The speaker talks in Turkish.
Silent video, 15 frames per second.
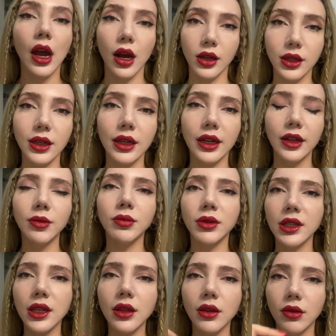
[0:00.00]
aslında
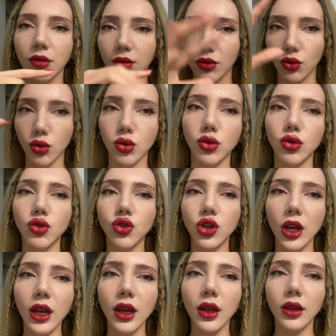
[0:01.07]
kırmızı
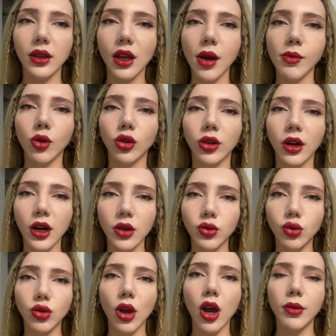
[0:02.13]
sürünce tam olarak
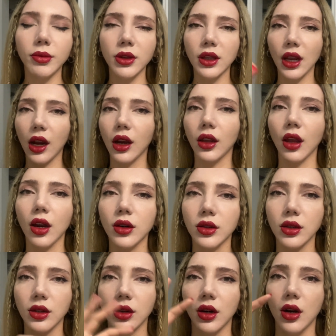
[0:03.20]
dudağımın ne
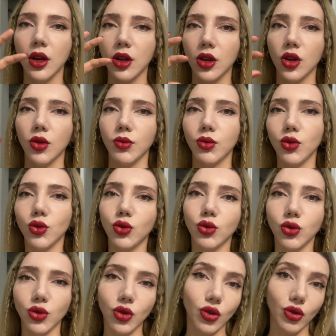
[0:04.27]
kadar
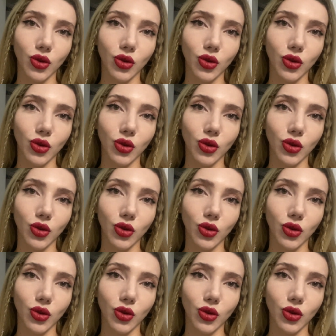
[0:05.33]
büyüdüğünü